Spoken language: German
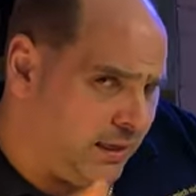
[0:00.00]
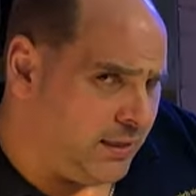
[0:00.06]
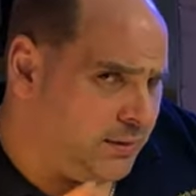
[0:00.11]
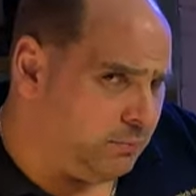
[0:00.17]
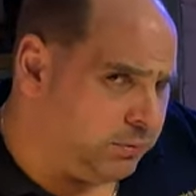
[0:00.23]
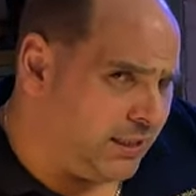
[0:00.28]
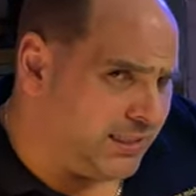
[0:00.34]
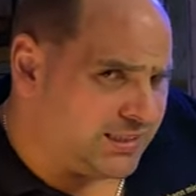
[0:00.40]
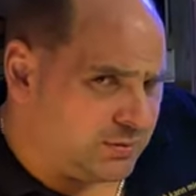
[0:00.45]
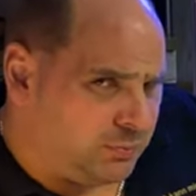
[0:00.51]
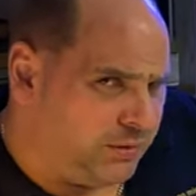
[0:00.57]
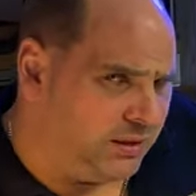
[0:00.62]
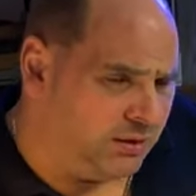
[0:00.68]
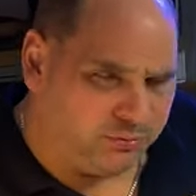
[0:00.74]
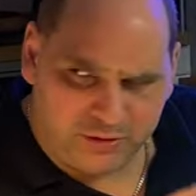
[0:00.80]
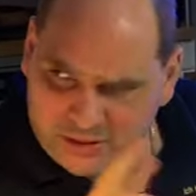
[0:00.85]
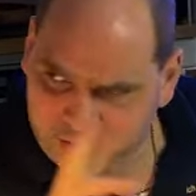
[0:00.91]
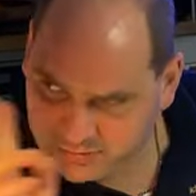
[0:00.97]
keinen Platz mehr
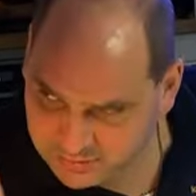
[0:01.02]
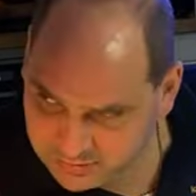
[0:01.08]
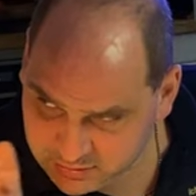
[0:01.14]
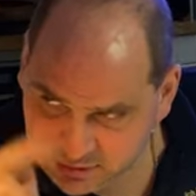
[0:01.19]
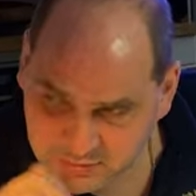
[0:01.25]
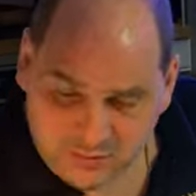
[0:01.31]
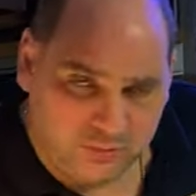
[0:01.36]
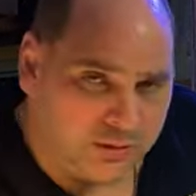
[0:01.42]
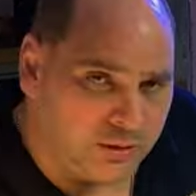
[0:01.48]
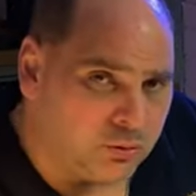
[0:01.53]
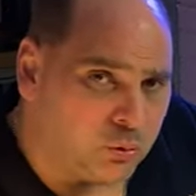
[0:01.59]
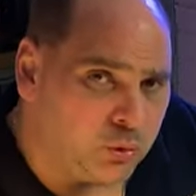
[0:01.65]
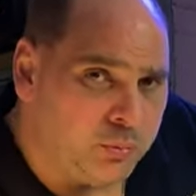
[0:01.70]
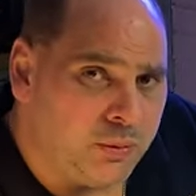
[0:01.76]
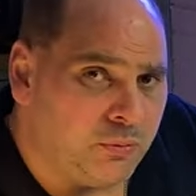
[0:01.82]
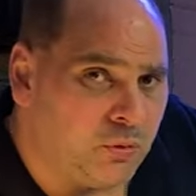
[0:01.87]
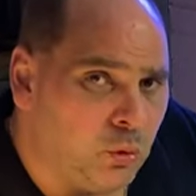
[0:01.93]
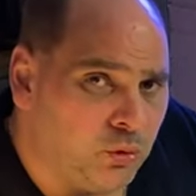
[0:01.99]
dafür hatte. Die ist jetzt wieder
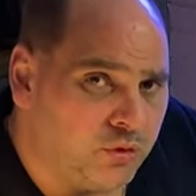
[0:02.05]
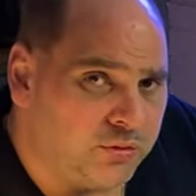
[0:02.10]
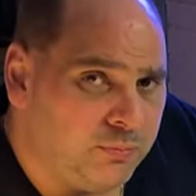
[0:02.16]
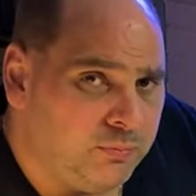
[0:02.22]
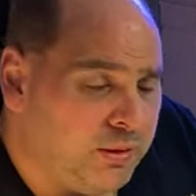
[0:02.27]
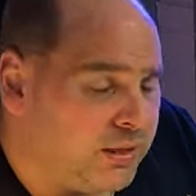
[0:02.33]
drüben im großen